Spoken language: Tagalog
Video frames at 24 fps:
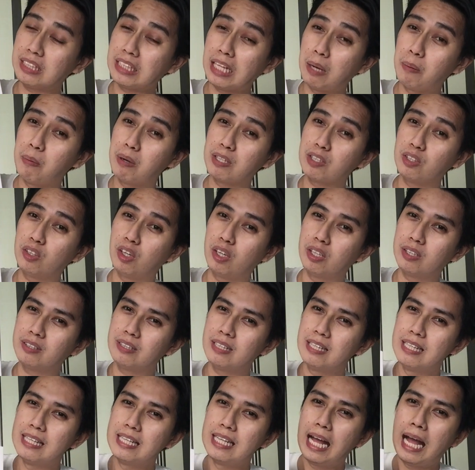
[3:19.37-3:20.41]
tawag doon,
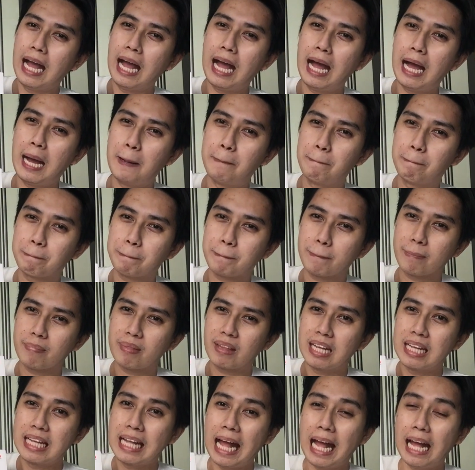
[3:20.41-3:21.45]
um,
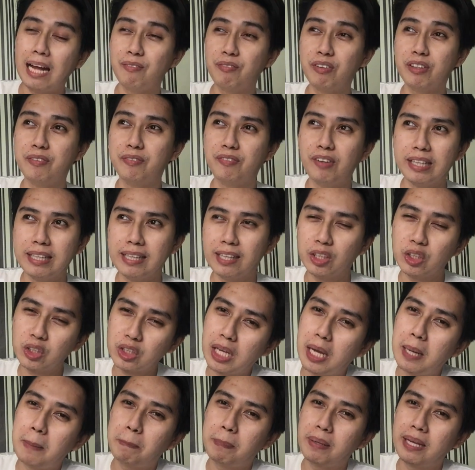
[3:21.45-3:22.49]
avid fan ng
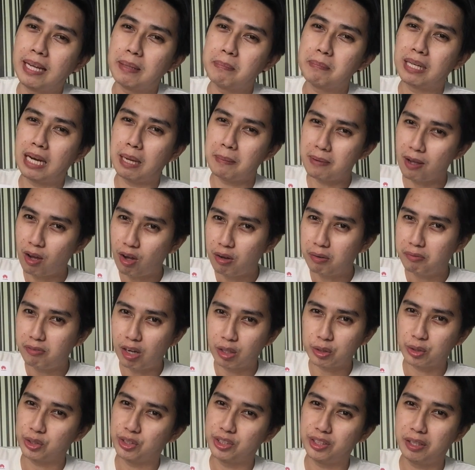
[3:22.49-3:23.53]
Shopee at marami akong
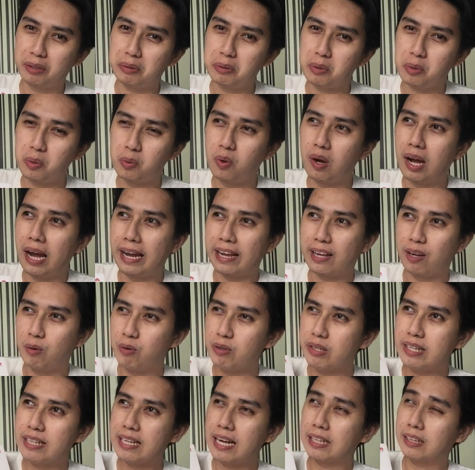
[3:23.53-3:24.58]
voucher na nakukuha, I
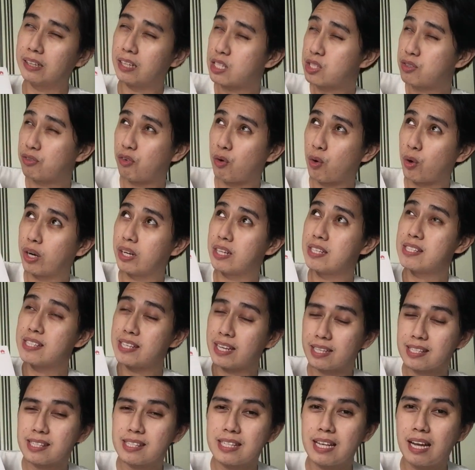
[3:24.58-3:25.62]
only got this for
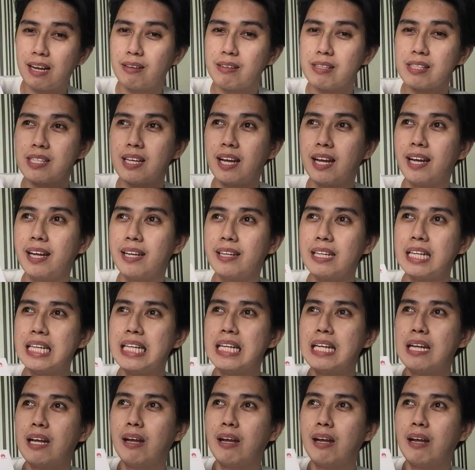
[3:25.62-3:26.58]
6,480